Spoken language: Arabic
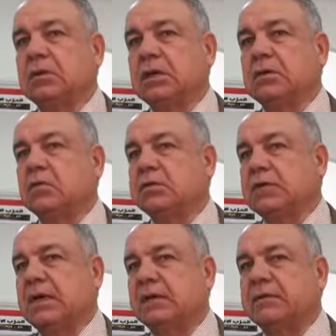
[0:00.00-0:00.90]
يعني
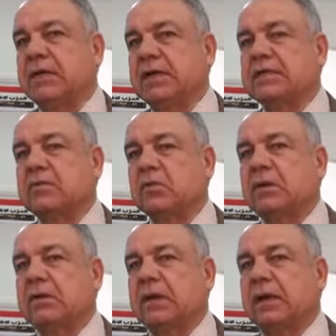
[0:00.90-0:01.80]
أذيعت في هذا
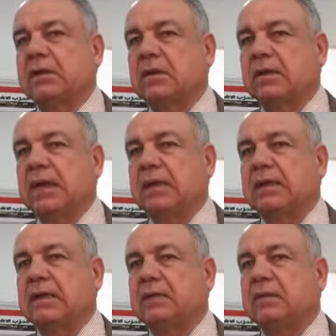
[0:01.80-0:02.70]
المؤتمر على درجة
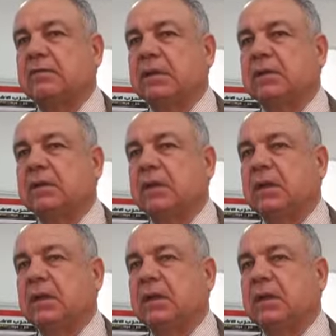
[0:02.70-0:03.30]
عالية جدا من